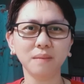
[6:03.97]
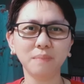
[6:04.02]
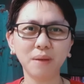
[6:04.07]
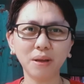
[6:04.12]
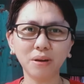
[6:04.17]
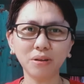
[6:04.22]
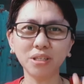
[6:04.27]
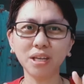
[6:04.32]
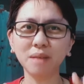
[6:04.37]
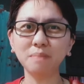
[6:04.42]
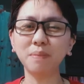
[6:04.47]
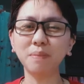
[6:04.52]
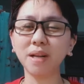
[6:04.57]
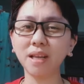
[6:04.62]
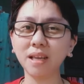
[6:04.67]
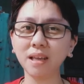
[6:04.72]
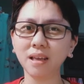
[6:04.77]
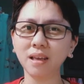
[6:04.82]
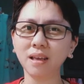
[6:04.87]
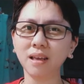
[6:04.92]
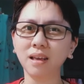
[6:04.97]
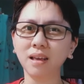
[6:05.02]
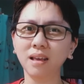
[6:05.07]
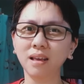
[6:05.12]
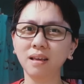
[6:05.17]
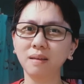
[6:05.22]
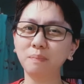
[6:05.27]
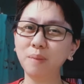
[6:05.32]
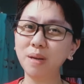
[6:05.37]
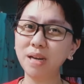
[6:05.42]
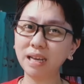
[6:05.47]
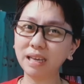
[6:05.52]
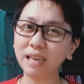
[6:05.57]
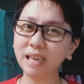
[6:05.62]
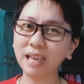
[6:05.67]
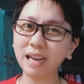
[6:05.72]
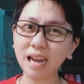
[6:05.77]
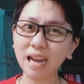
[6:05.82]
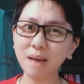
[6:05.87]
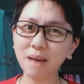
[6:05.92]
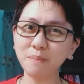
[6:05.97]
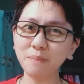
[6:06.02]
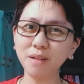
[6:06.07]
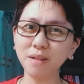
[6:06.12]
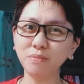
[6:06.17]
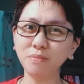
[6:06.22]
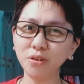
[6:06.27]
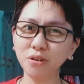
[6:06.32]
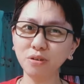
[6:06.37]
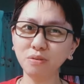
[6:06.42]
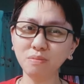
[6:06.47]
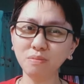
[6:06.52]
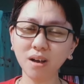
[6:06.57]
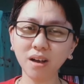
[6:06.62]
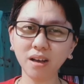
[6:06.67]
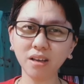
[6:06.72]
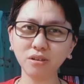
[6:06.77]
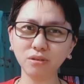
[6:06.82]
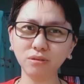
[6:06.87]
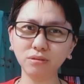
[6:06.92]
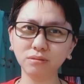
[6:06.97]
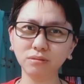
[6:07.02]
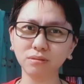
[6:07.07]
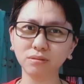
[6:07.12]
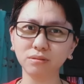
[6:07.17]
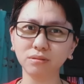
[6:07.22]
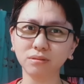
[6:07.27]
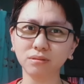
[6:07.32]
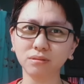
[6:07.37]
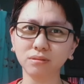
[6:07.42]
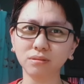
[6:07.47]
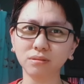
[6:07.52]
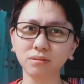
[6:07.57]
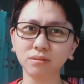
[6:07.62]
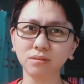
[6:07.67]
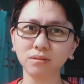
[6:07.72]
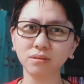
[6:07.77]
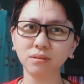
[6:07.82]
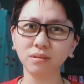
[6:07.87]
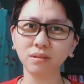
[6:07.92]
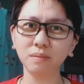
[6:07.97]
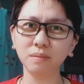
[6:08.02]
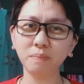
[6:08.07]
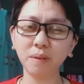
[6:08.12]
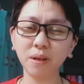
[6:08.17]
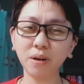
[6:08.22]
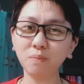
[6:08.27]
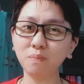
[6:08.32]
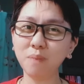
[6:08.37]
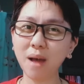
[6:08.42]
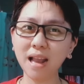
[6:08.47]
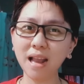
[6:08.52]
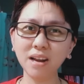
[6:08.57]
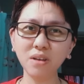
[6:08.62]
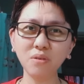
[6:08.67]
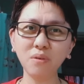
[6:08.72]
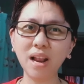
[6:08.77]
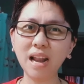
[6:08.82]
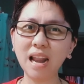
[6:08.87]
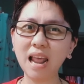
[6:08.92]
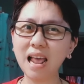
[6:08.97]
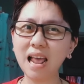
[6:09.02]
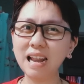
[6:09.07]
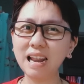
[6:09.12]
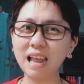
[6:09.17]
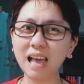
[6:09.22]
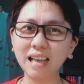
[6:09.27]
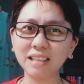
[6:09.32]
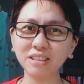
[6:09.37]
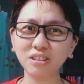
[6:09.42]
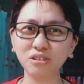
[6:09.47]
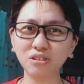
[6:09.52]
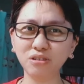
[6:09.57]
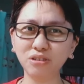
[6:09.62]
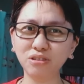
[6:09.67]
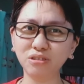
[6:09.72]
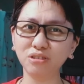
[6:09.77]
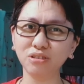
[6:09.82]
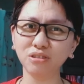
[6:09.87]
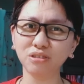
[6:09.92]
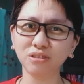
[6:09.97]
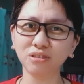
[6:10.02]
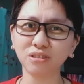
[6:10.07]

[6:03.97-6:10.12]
Pero syempre, pinaghirapan mo yung mga yun. Pero baliwala lahat yun.